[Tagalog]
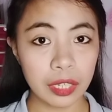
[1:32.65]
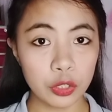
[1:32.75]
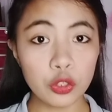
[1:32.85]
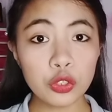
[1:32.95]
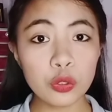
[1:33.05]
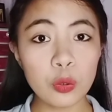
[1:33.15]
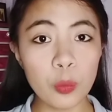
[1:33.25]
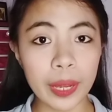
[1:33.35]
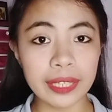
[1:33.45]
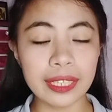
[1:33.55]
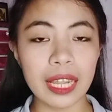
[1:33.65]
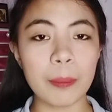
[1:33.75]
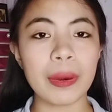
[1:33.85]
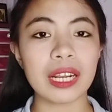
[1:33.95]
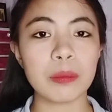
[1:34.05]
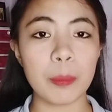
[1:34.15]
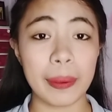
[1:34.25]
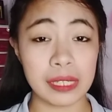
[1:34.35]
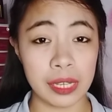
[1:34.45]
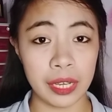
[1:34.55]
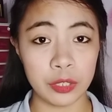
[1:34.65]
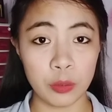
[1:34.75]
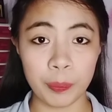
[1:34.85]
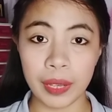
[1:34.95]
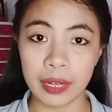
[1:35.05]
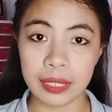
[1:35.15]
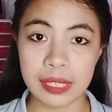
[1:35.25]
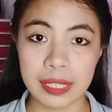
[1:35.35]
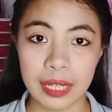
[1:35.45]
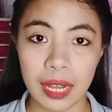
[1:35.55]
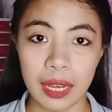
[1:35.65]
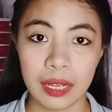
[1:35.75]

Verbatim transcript: yun yung way nila para mapasaya yung parents nila.